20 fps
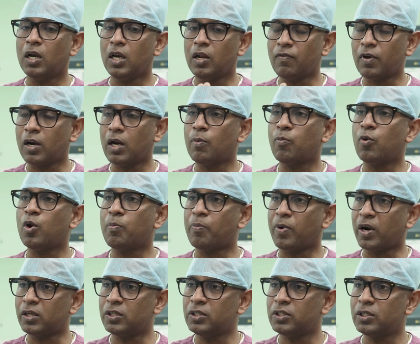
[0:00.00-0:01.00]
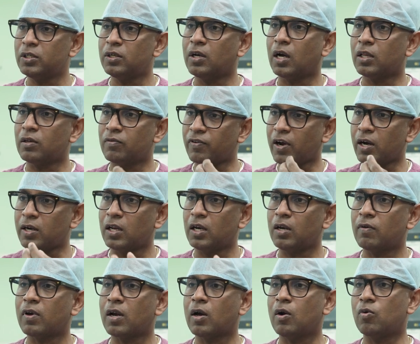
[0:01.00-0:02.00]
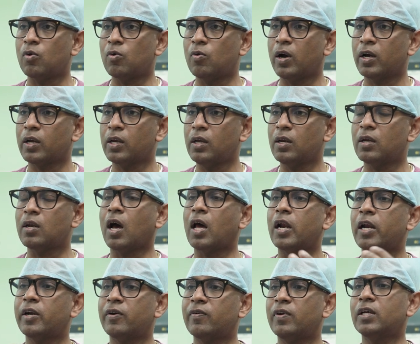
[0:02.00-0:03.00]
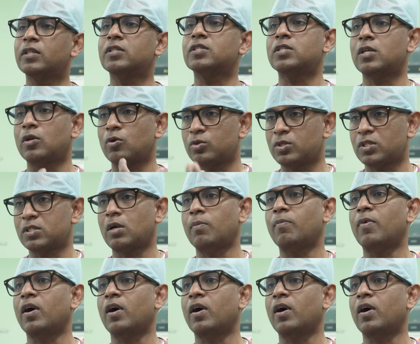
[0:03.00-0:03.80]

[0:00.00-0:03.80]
லிவரில் போய் படிஞ்சு அது ஃபேட்டி லிவராக உருவாகி நாளடைவில் அது சிரோசிஸாக